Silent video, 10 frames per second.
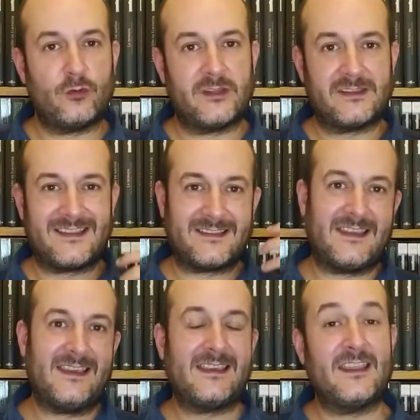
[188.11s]
De estas
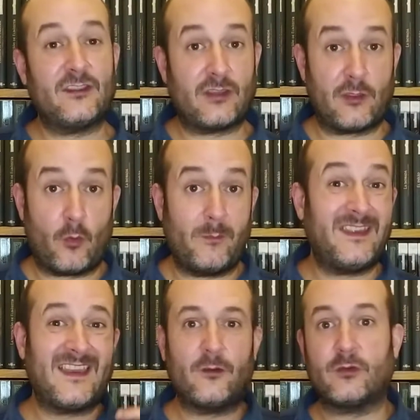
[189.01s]
que, que, que
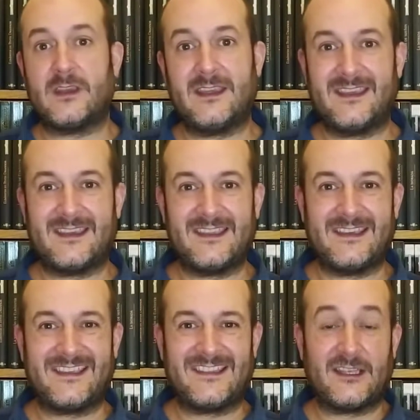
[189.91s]
domina, ¿no? Que, que,
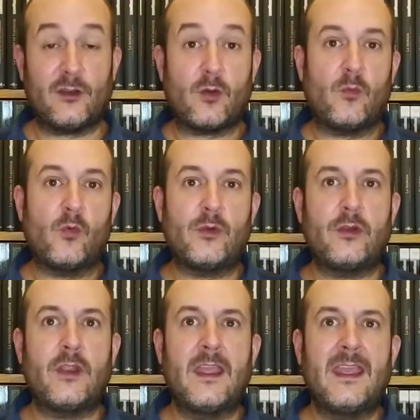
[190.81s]
tiene como
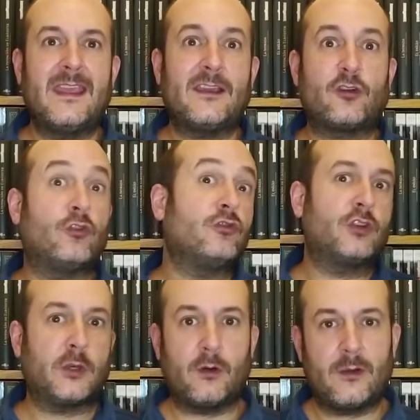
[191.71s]
un
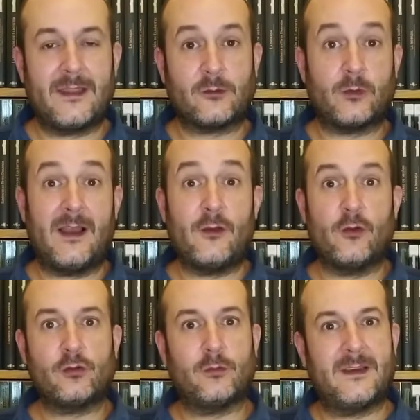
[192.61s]
control natural,
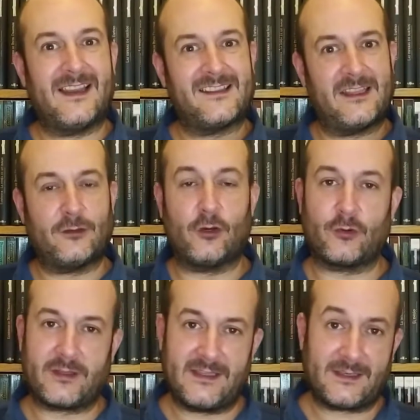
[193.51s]
¿no? Sobre las
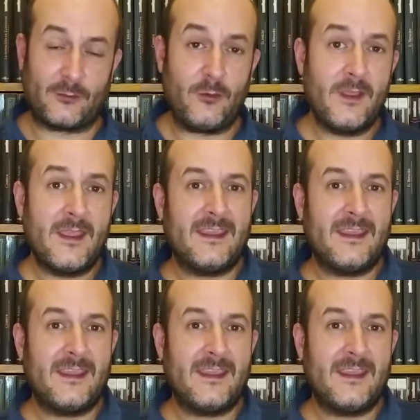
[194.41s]
tecnologías, ¿no?